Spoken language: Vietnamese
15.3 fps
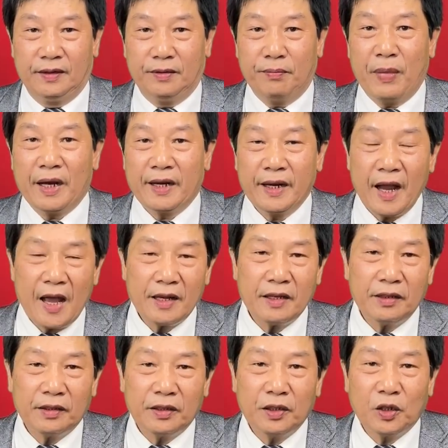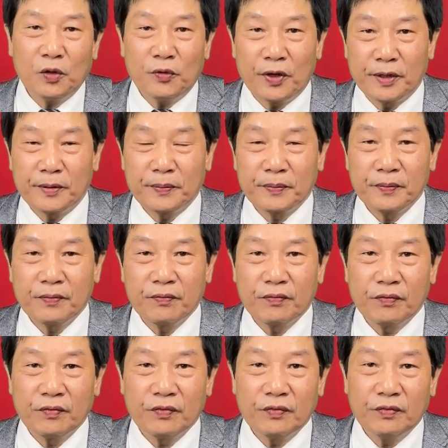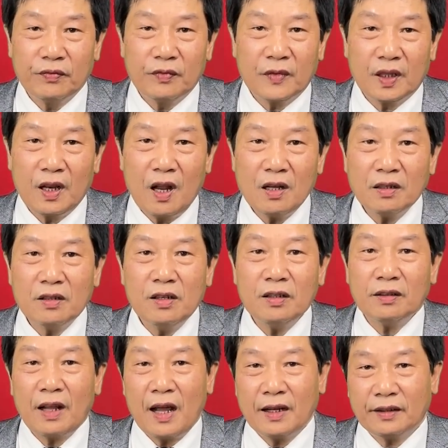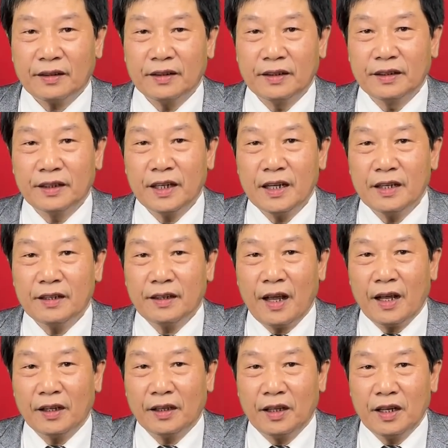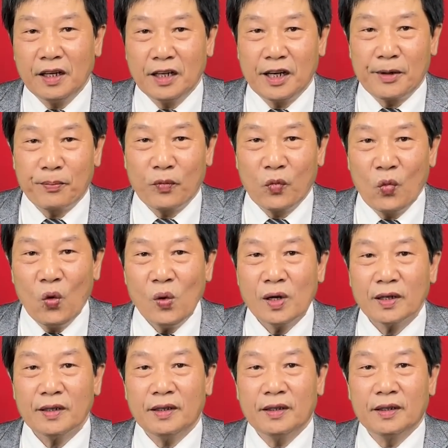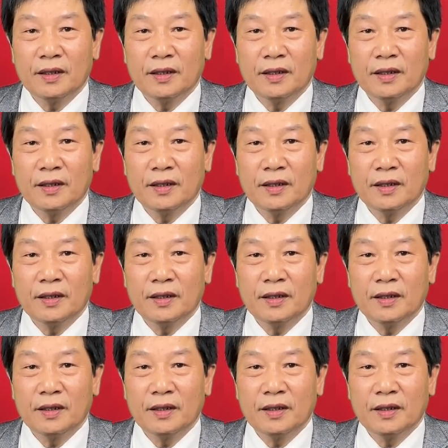mặt khác thưa quý vị đất nước ta từ khi khai thiên lập quốc đó,